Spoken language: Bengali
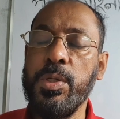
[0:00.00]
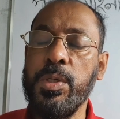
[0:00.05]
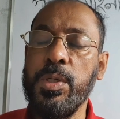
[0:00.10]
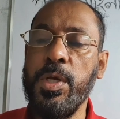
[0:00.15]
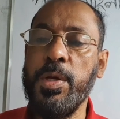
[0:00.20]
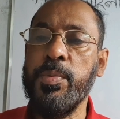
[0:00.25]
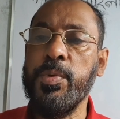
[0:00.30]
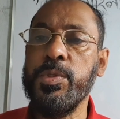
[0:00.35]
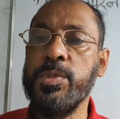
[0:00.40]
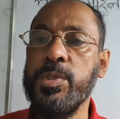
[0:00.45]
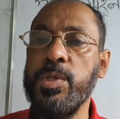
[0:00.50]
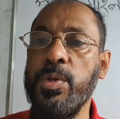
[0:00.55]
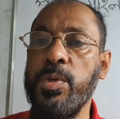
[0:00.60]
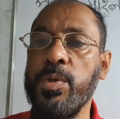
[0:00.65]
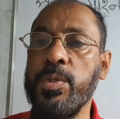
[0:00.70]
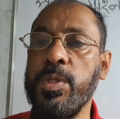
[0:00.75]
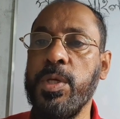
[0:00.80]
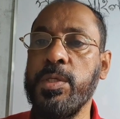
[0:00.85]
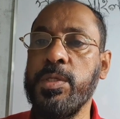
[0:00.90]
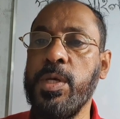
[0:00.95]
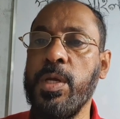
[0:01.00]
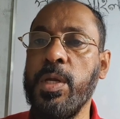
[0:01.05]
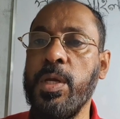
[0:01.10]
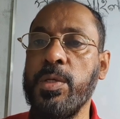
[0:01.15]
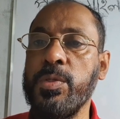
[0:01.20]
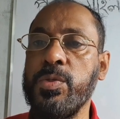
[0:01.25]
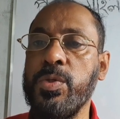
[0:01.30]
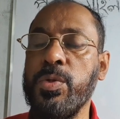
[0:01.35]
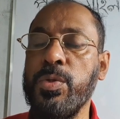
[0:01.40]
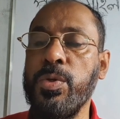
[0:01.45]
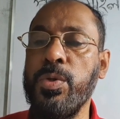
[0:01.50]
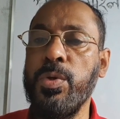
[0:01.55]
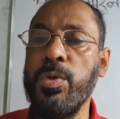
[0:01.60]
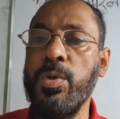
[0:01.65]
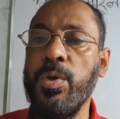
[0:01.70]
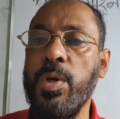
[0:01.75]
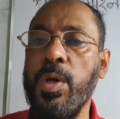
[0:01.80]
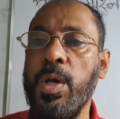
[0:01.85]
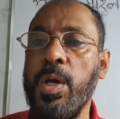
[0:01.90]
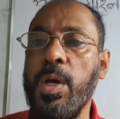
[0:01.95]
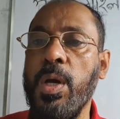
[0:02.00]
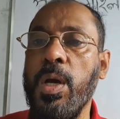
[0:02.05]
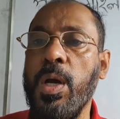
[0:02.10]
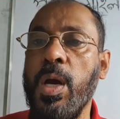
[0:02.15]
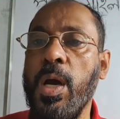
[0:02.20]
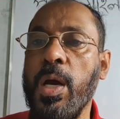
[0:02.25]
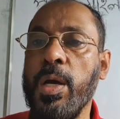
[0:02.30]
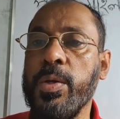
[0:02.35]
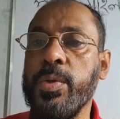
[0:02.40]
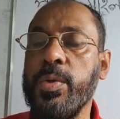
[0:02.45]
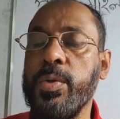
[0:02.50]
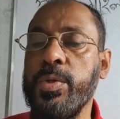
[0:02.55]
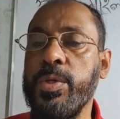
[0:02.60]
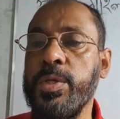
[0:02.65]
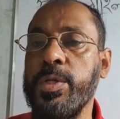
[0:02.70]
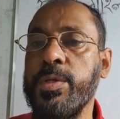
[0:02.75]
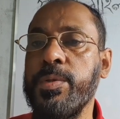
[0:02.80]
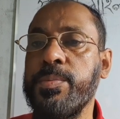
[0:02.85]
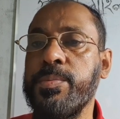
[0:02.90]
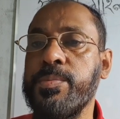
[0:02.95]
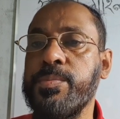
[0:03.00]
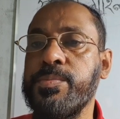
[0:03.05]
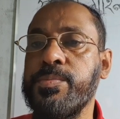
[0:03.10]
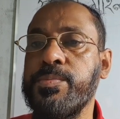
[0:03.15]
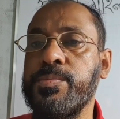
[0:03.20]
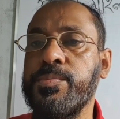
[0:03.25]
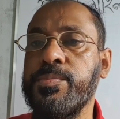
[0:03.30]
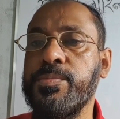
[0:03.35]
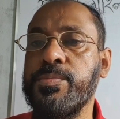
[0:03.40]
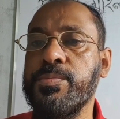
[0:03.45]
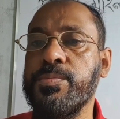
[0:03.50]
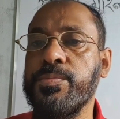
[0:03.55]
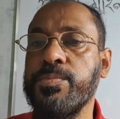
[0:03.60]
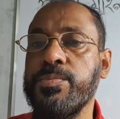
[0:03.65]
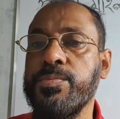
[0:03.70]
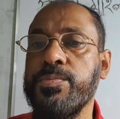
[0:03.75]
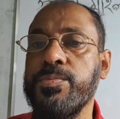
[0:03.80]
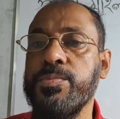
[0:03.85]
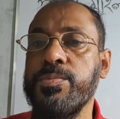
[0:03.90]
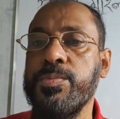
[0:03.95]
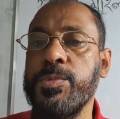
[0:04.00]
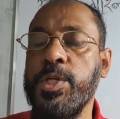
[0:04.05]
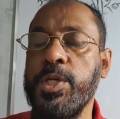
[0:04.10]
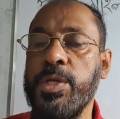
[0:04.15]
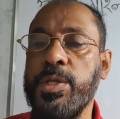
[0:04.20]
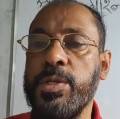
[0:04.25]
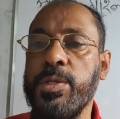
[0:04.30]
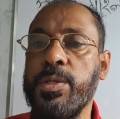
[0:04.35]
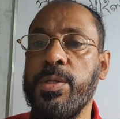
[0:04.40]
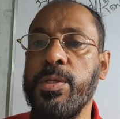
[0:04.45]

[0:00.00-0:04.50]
কেমন ছিল তা জানার জন্য আগ্রহীদের